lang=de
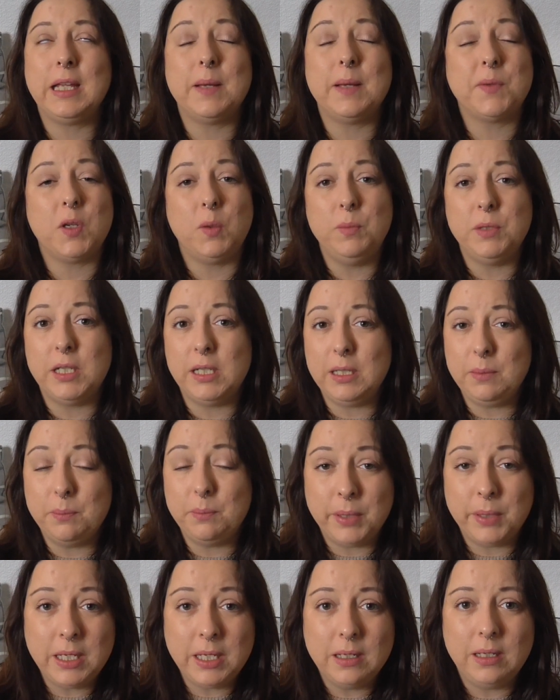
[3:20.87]
Ich habe es auch mit der lieben
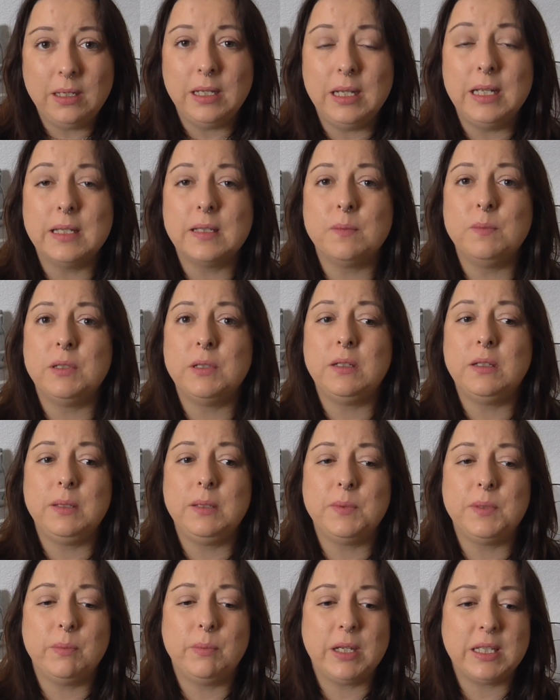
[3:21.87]
Ping gelesen, mit dem
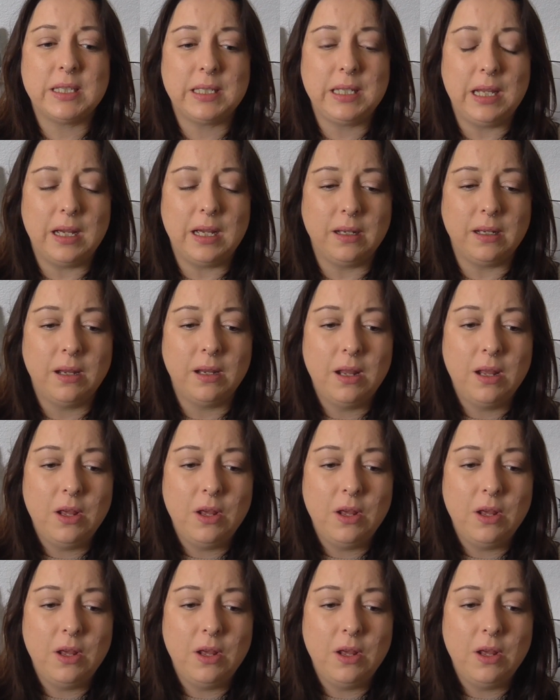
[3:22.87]
lieben Sebastian